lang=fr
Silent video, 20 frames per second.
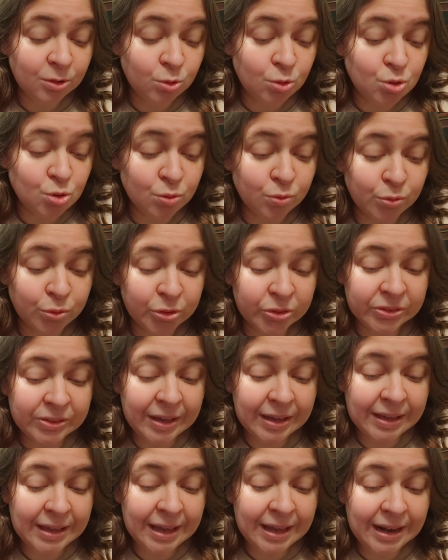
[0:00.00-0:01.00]
de cheveux
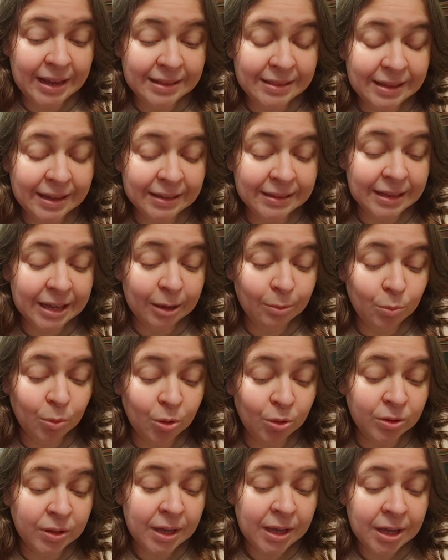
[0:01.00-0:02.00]
taillés à la dernière
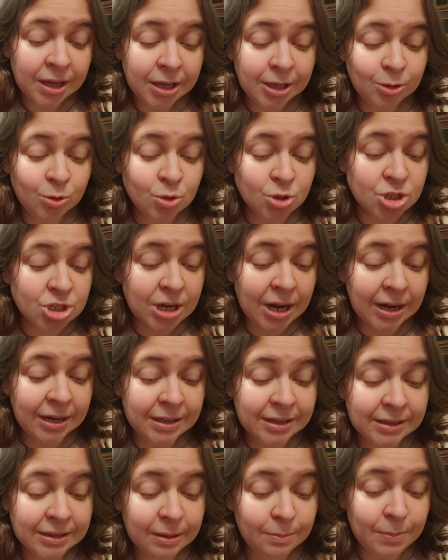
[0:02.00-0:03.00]
mode et de châles
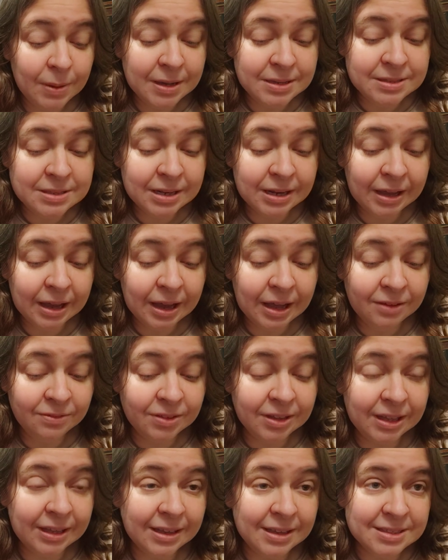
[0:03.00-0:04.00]
qui dépassent les
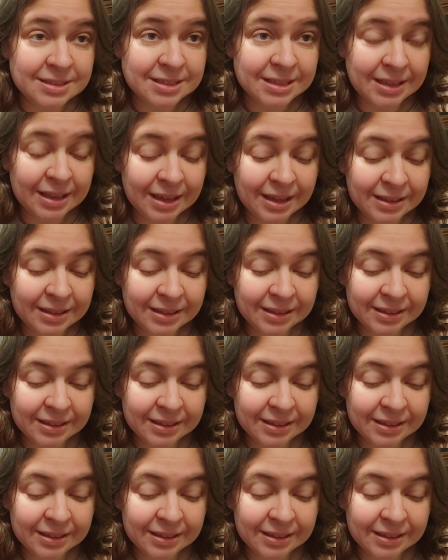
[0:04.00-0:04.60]
rêves des Castillanes.